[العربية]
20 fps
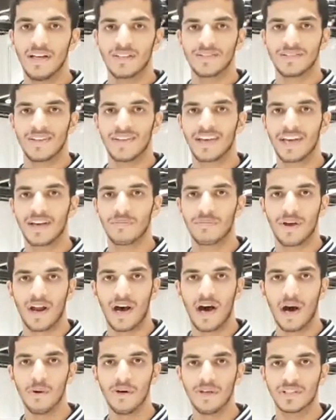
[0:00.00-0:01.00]
عن طريق
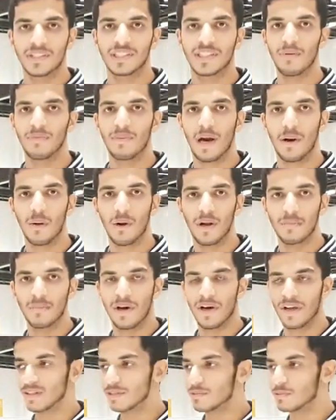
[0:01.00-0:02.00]
مراوح تسحب الهواء
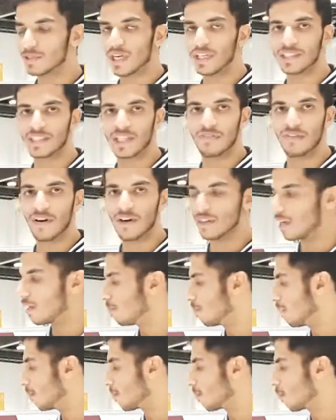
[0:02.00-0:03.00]
البارد وتخزنه في هذا
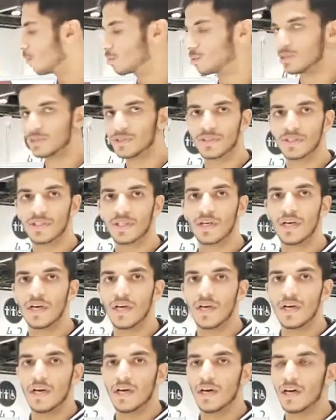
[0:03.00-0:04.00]
البيب الموجود
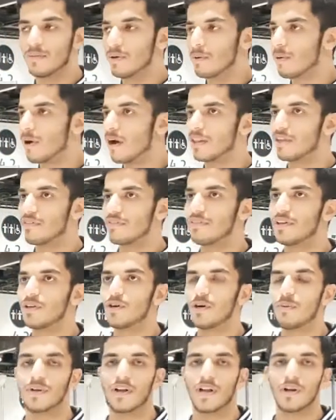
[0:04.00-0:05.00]
آه، البيب هذا فيه
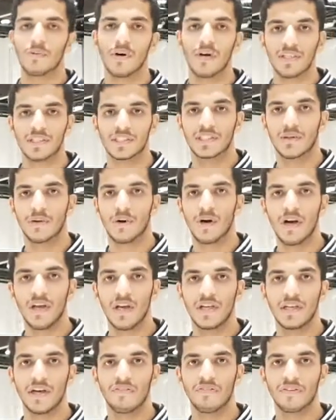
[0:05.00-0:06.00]
نوع من انواع
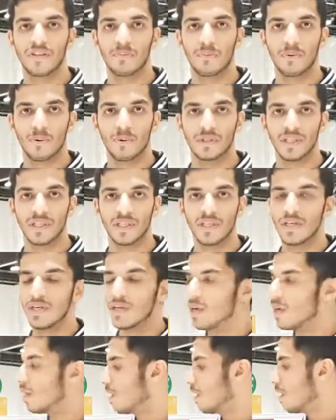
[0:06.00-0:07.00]
السوائل يحفظ البروده
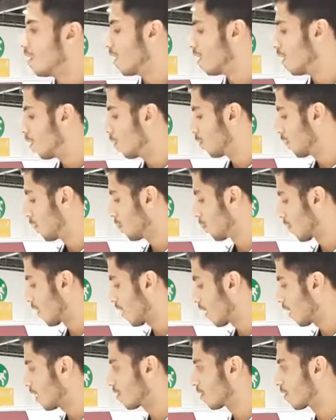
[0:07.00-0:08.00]
وفي
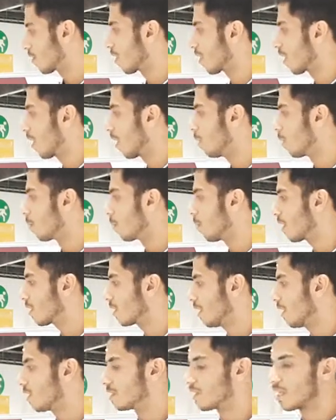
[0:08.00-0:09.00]
مضخه تضخ الهواء
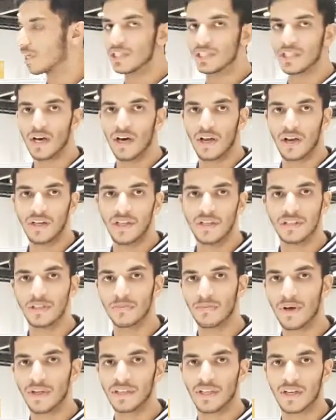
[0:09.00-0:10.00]
البارد على شكل دائره
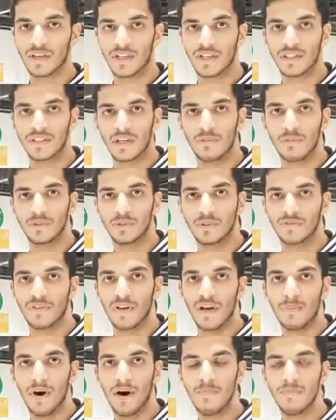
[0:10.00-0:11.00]
تبرد الراديتر الموجود في
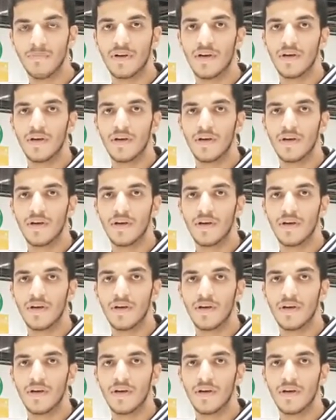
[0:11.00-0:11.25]
الامام